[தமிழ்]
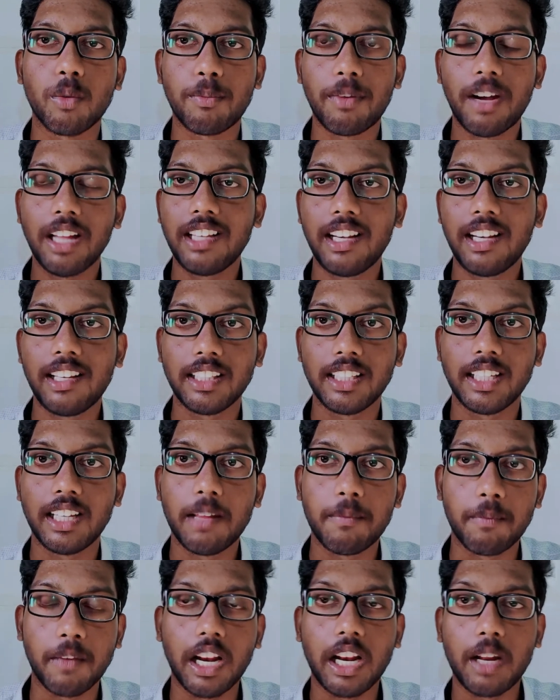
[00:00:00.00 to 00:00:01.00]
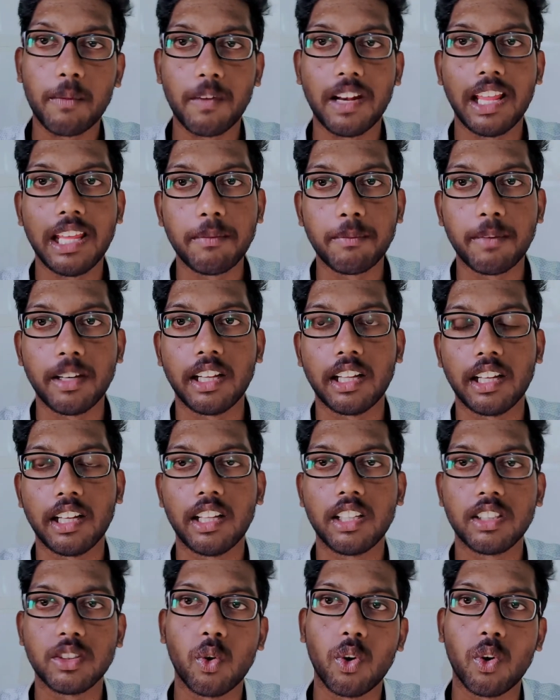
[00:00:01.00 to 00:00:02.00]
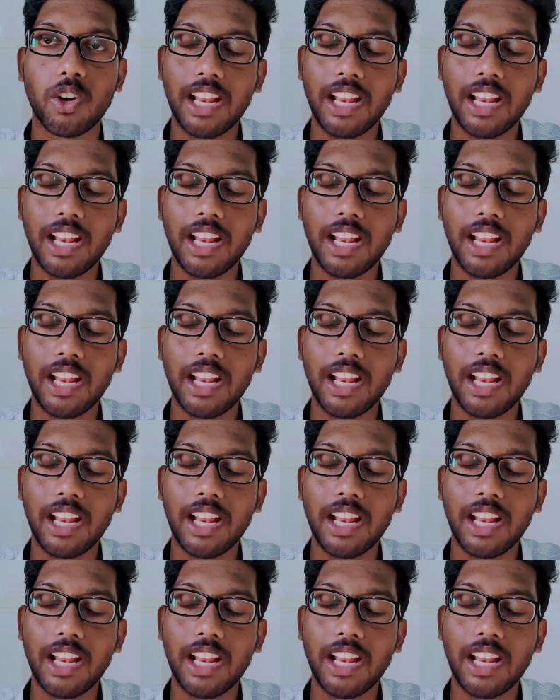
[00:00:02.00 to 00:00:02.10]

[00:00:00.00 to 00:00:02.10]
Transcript: பார்த்துட்டு இருந்தீங்கன்னா மறக்காமல் லைக் பண்ணுங்கள் ஸோ